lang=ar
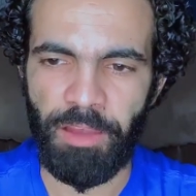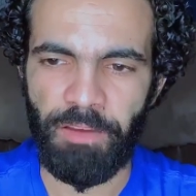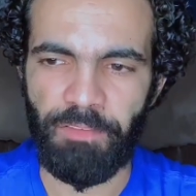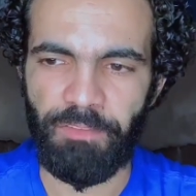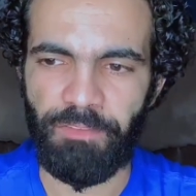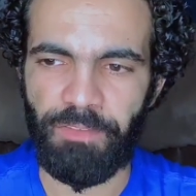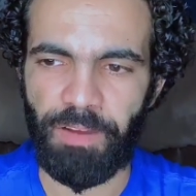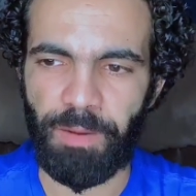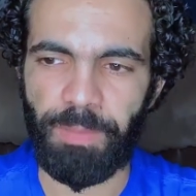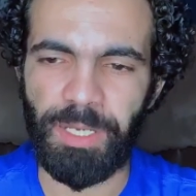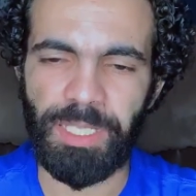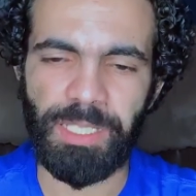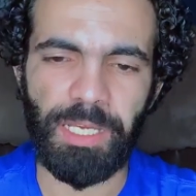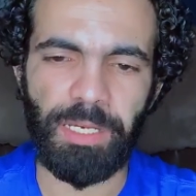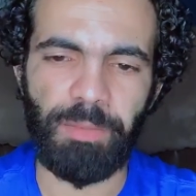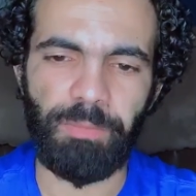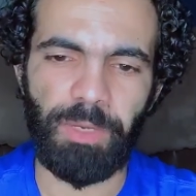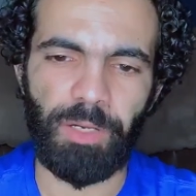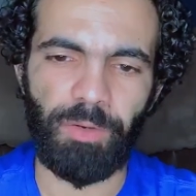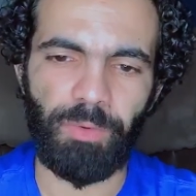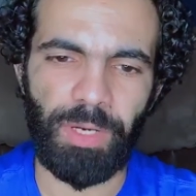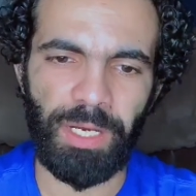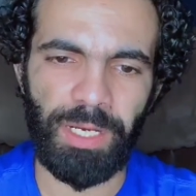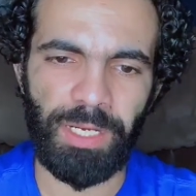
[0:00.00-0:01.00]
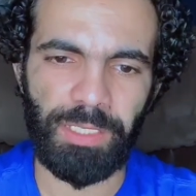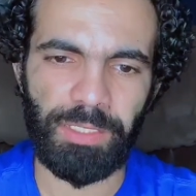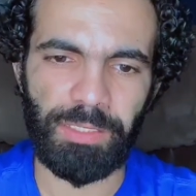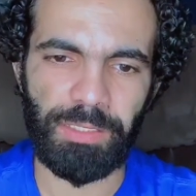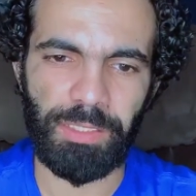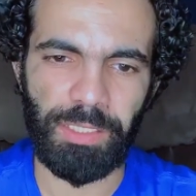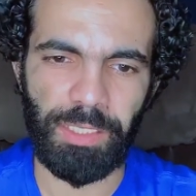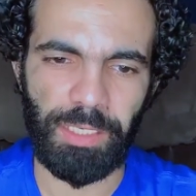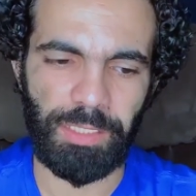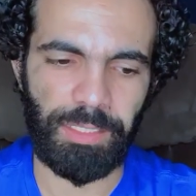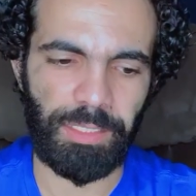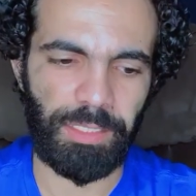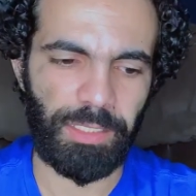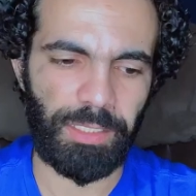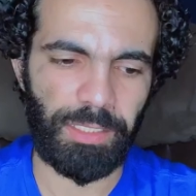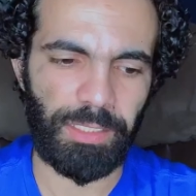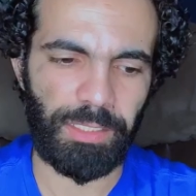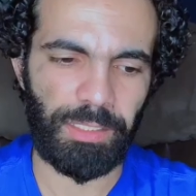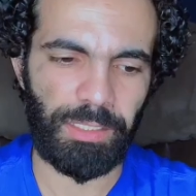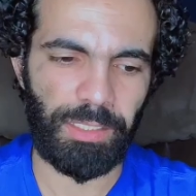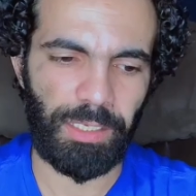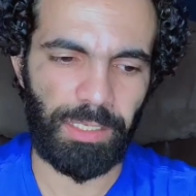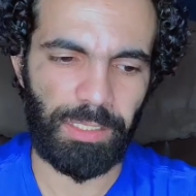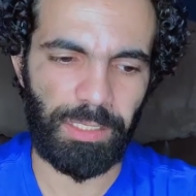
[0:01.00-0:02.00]
فبدل ما الواحد يعني
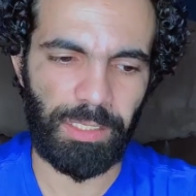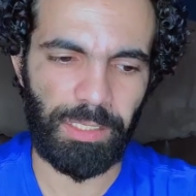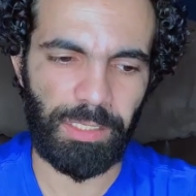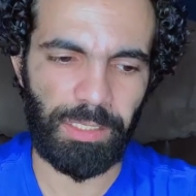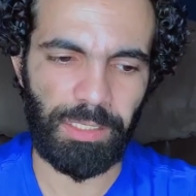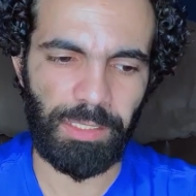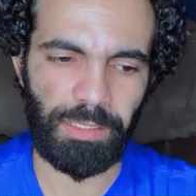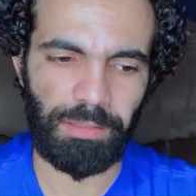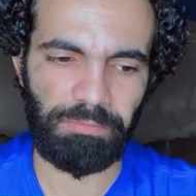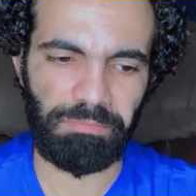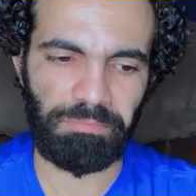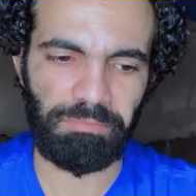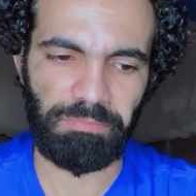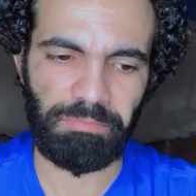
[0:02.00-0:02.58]
ايه يعني انا